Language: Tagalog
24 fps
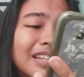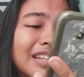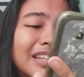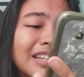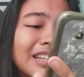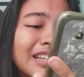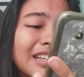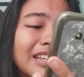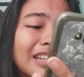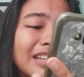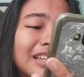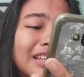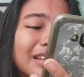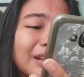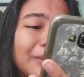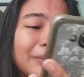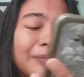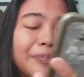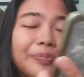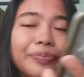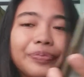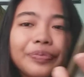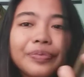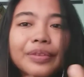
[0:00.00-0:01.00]
OMG.
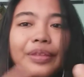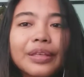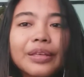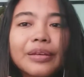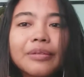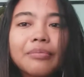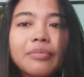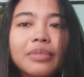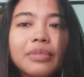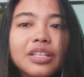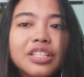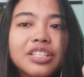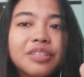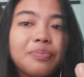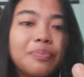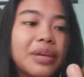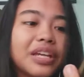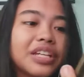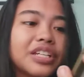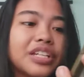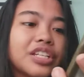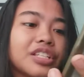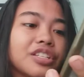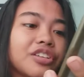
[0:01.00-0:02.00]

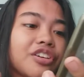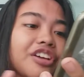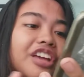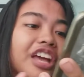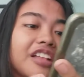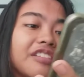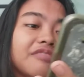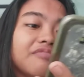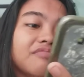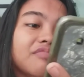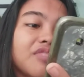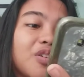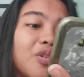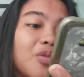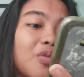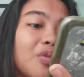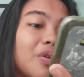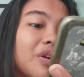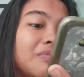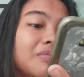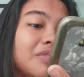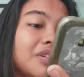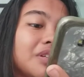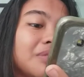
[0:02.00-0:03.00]
Beshes ko yan.
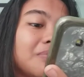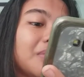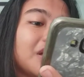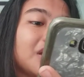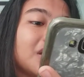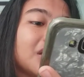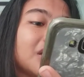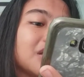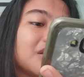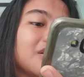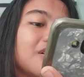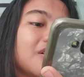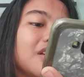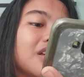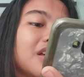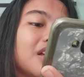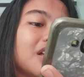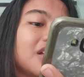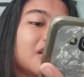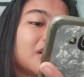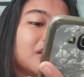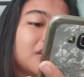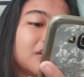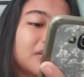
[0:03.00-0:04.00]
OMG, beshes ko
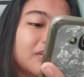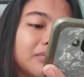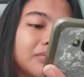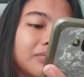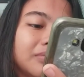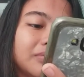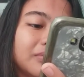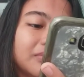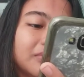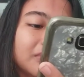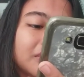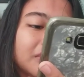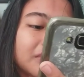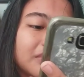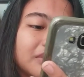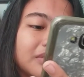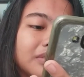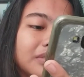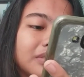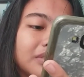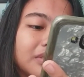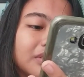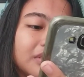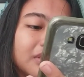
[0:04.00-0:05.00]
yan.
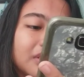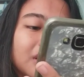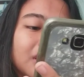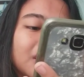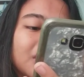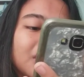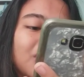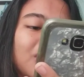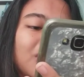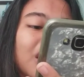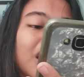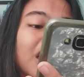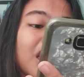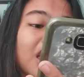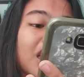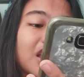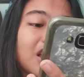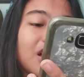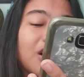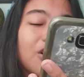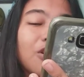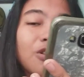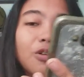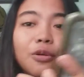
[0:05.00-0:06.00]
So,
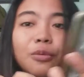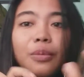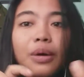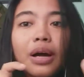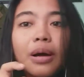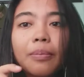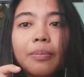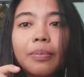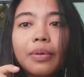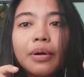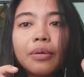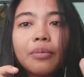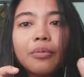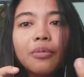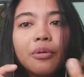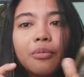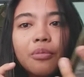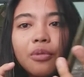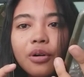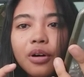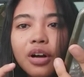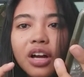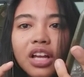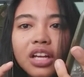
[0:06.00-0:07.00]
nakikita ko yung mga
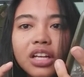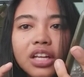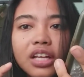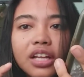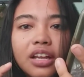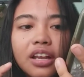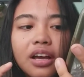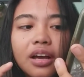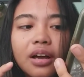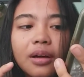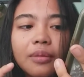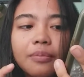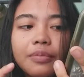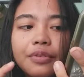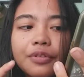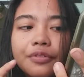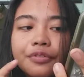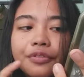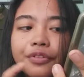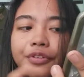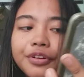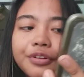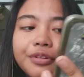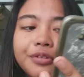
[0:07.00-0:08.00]
pagmumukha nila
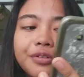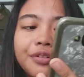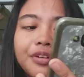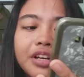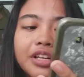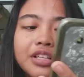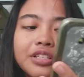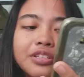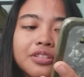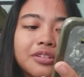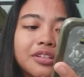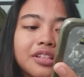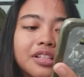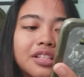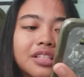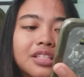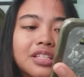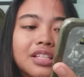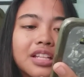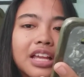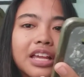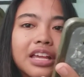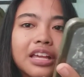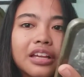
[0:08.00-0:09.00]
before yung
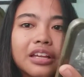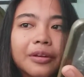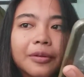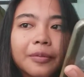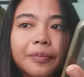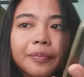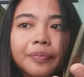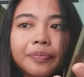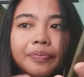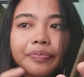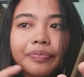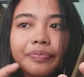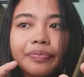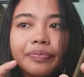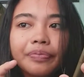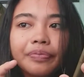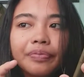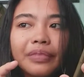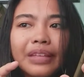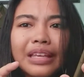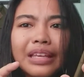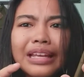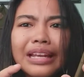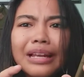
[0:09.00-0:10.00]
results. Like,
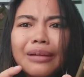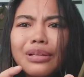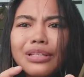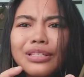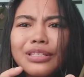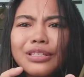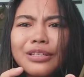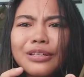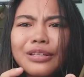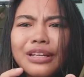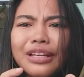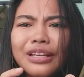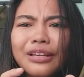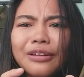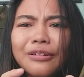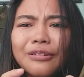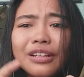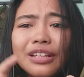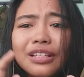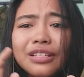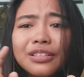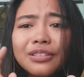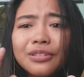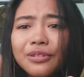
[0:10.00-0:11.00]
ilabas nyo na yung
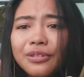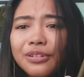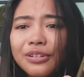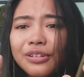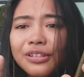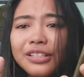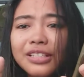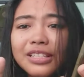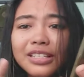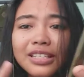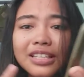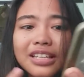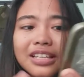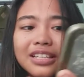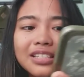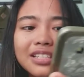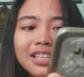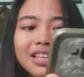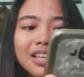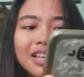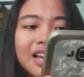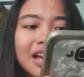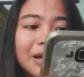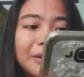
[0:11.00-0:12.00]
results.
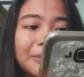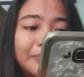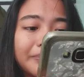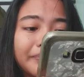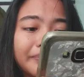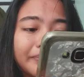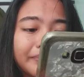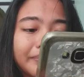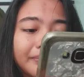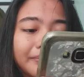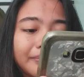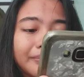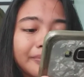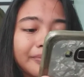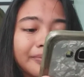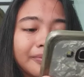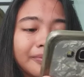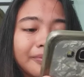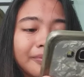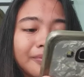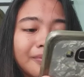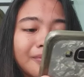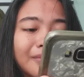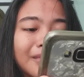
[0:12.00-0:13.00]
Kasi nga,
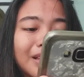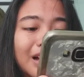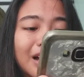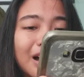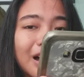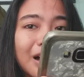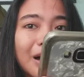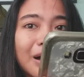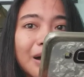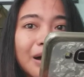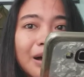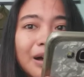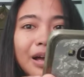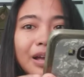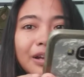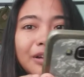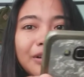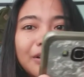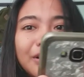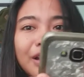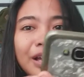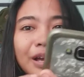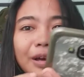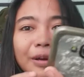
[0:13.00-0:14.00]
nakaka,
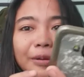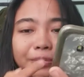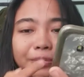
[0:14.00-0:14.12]
ano na,